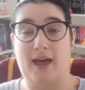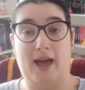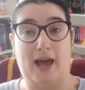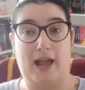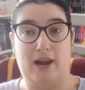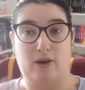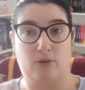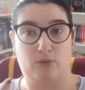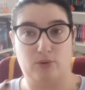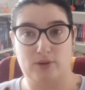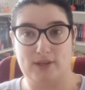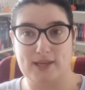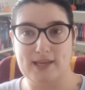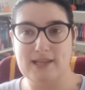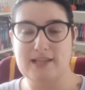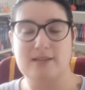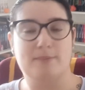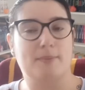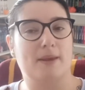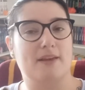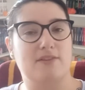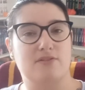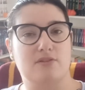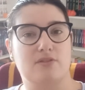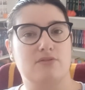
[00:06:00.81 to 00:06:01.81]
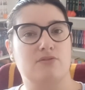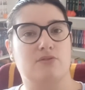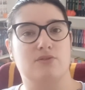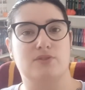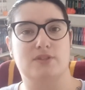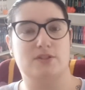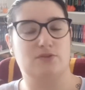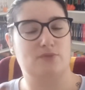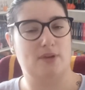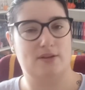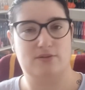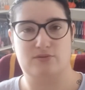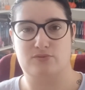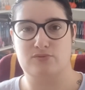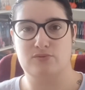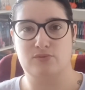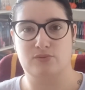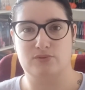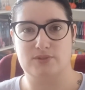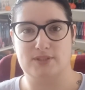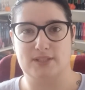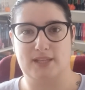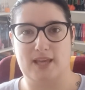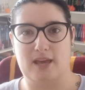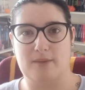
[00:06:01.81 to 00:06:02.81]
Alors, ok, les personnes en situation de
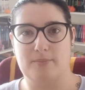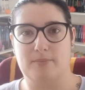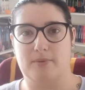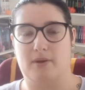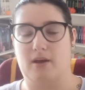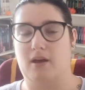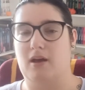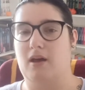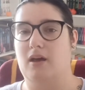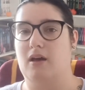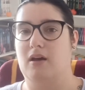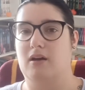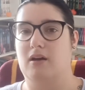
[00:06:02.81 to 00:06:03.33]
handicap